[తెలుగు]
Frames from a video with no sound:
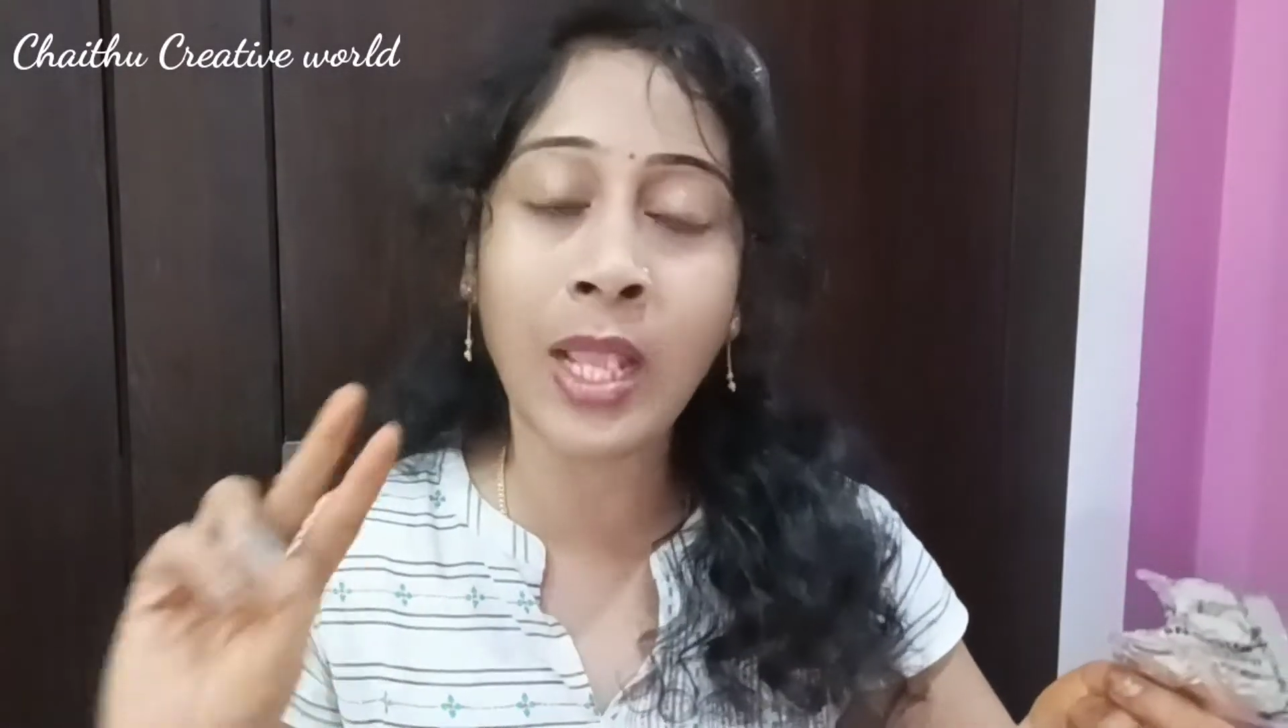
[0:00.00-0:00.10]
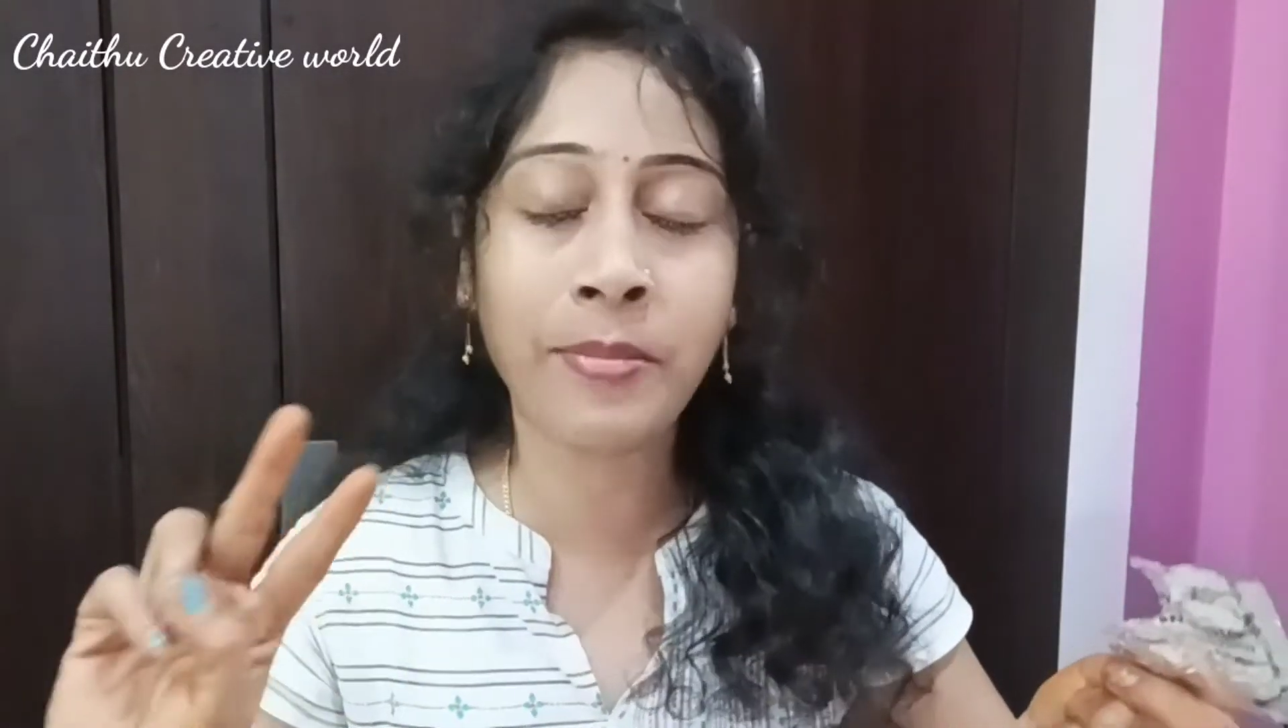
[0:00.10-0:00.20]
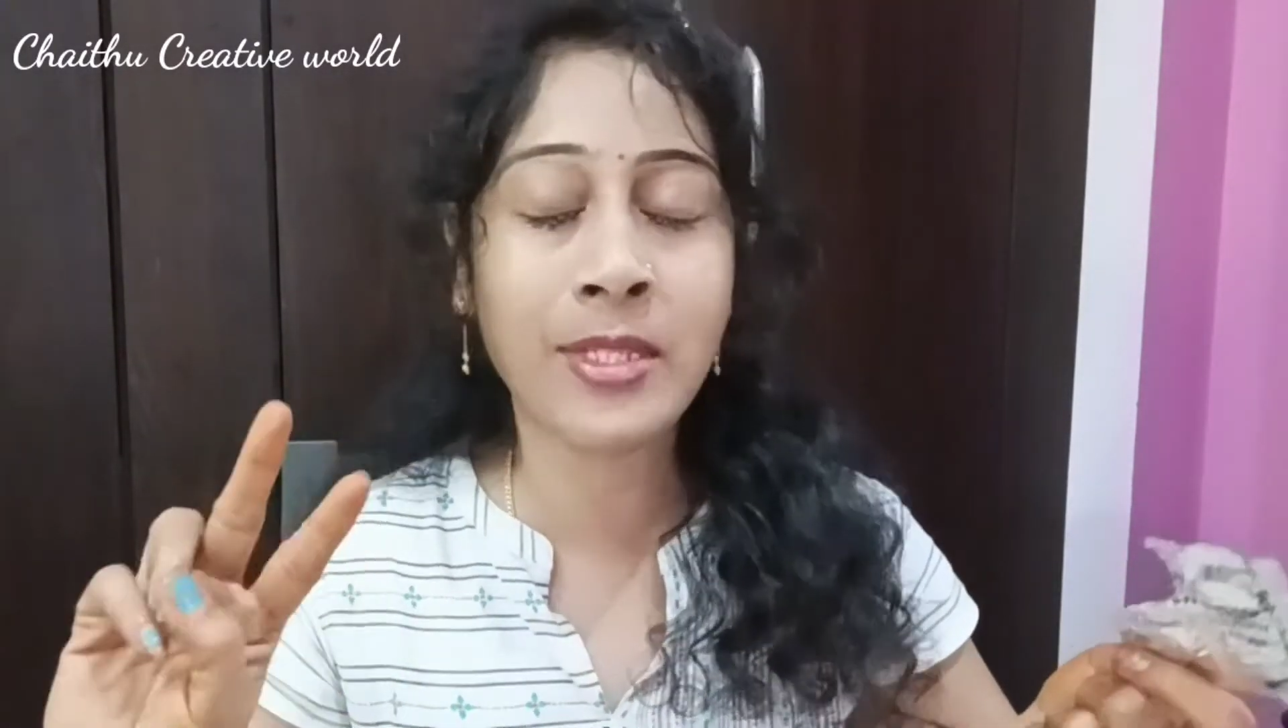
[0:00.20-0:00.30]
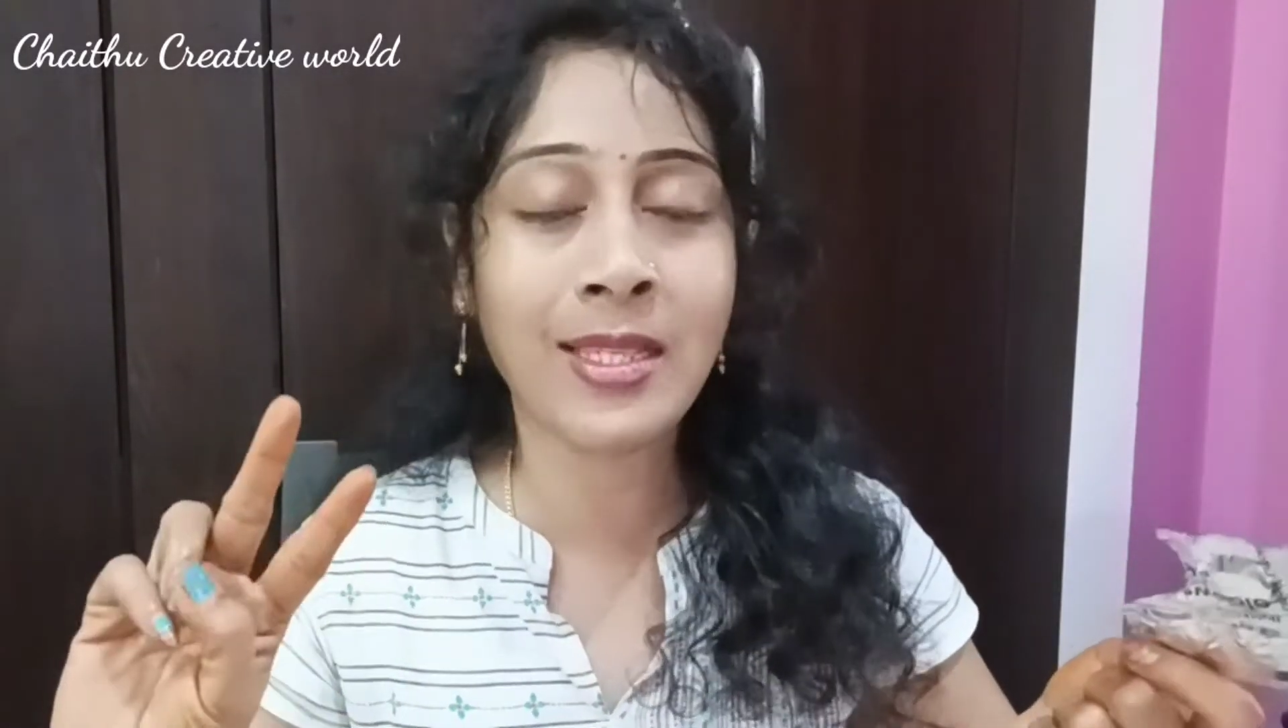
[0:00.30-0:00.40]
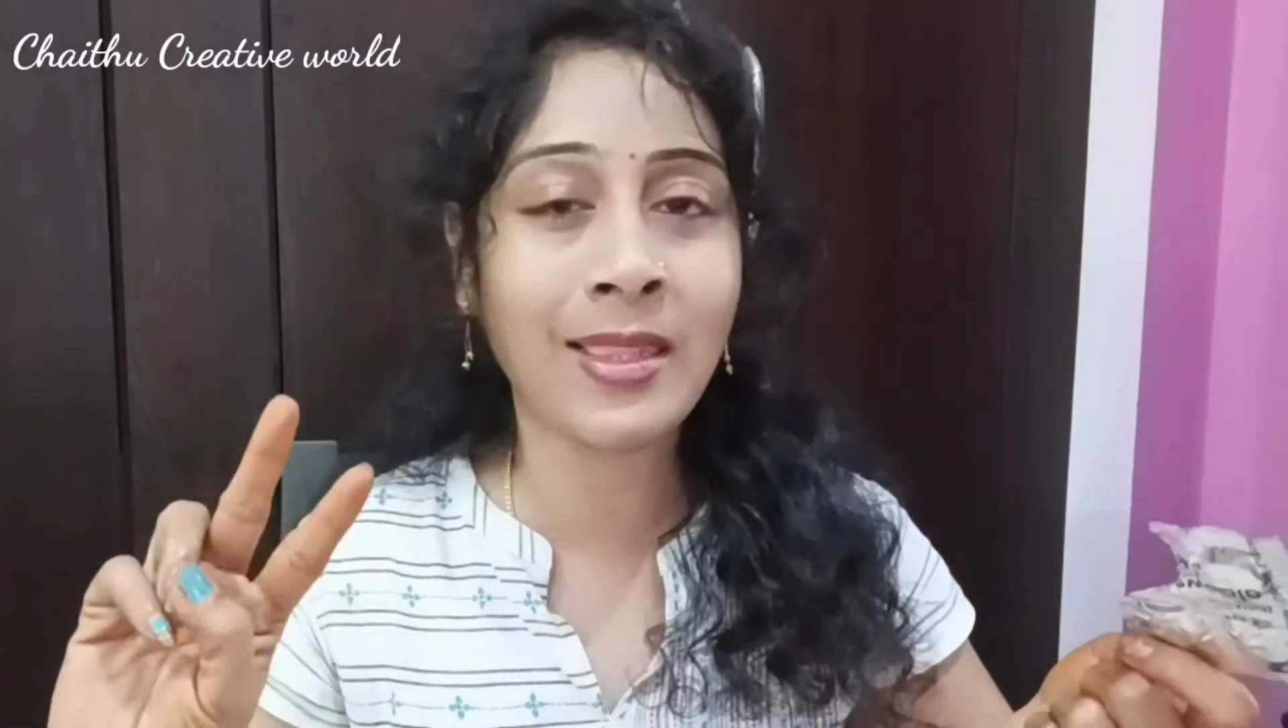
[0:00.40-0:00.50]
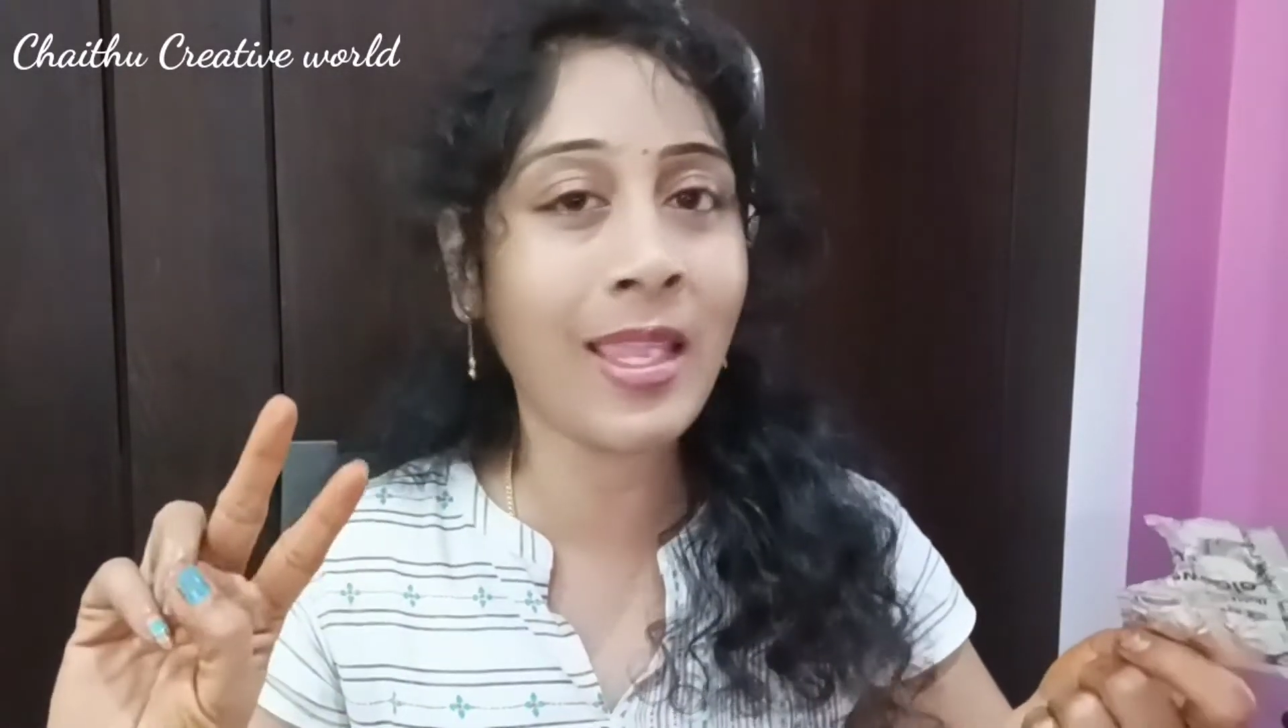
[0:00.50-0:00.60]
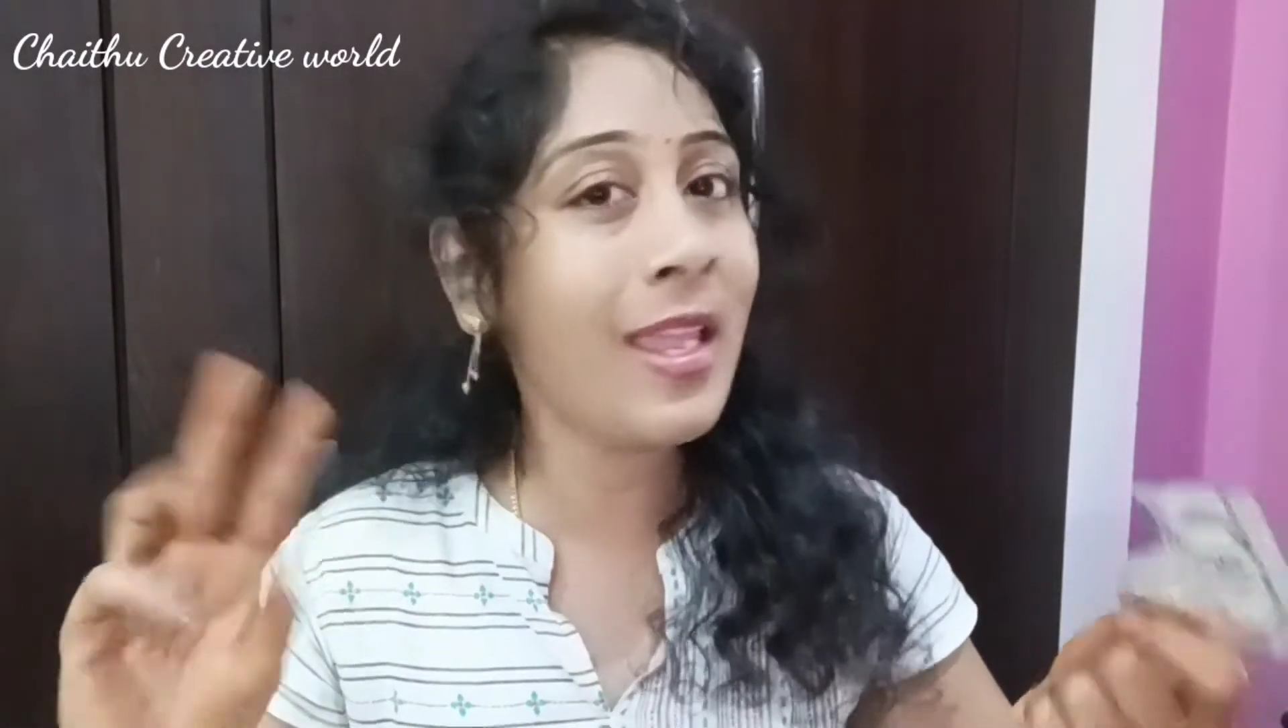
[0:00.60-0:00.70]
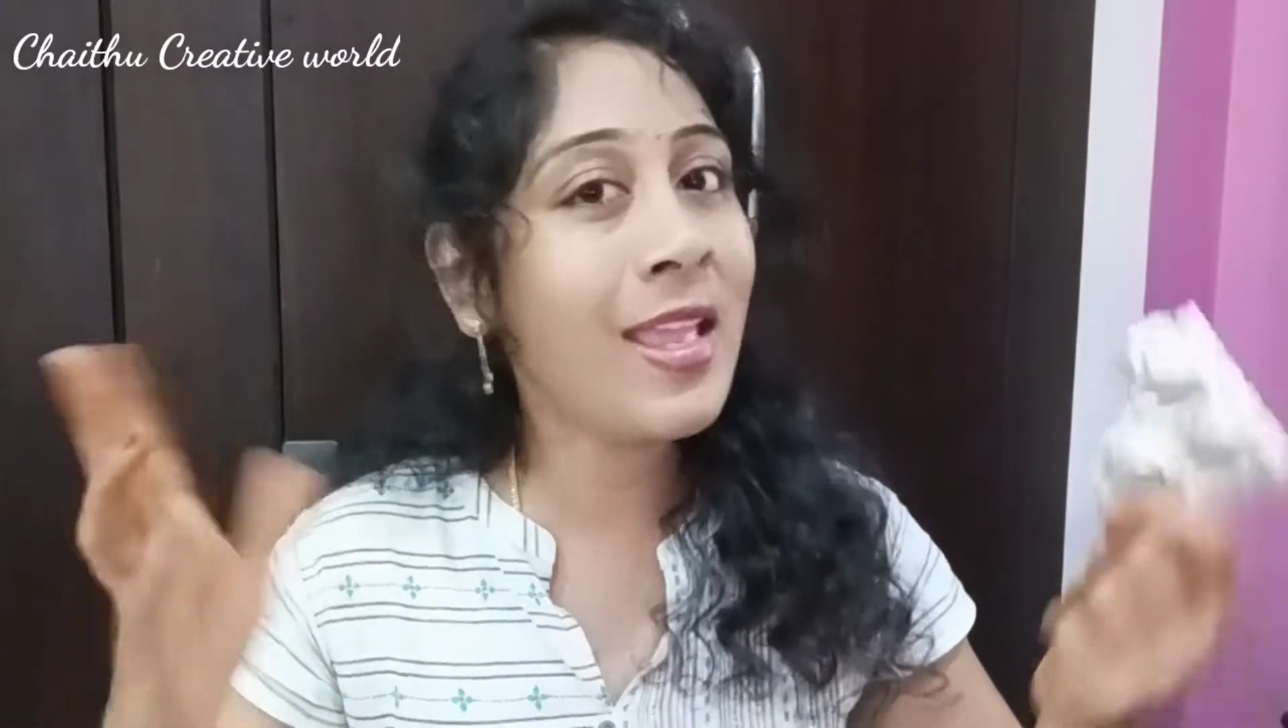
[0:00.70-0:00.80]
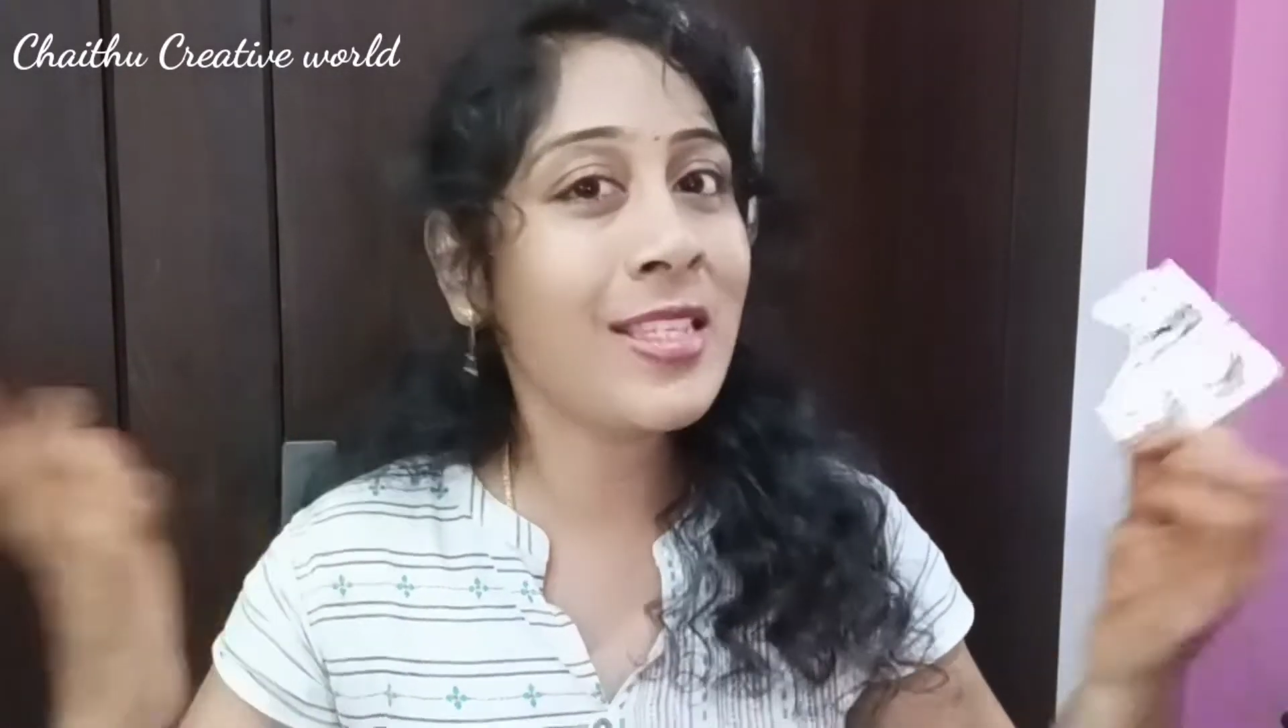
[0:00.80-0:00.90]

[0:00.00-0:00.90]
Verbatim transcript: క్యాప్సెస్ అయితే